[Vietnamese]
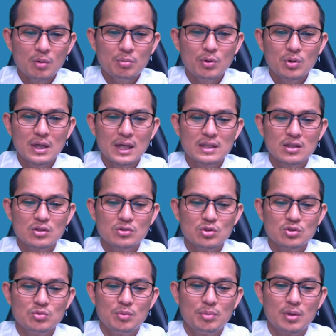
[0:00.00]
bồn này trong cho
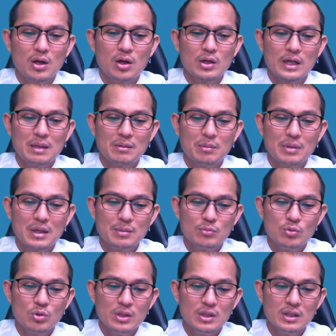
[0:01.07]
chung bò là ngày mà phơi
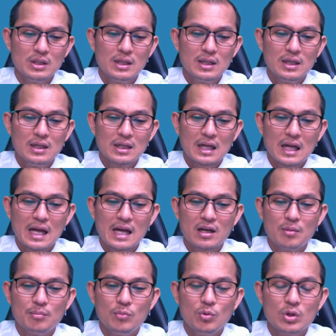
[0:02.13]
muối khai
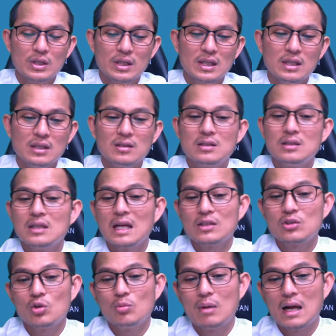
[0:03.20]
đậm muối ní cứ ai
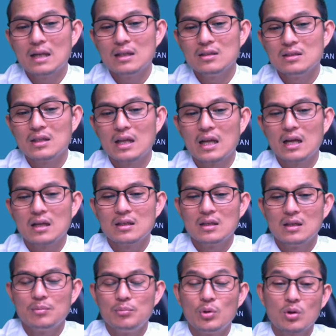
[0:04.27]
cho bán tiền
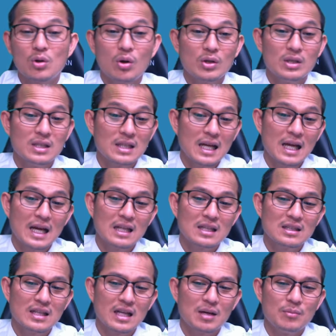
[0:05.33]
bột cỏ in anh
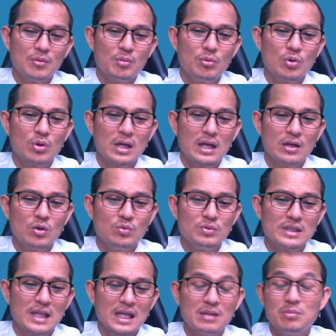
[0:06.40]
tiền bom bồn này đồ
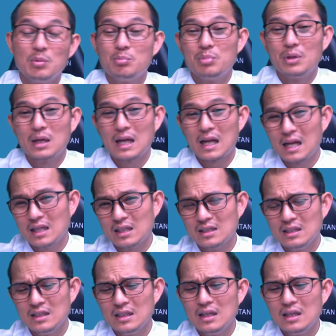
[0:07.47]
xài in bò hơi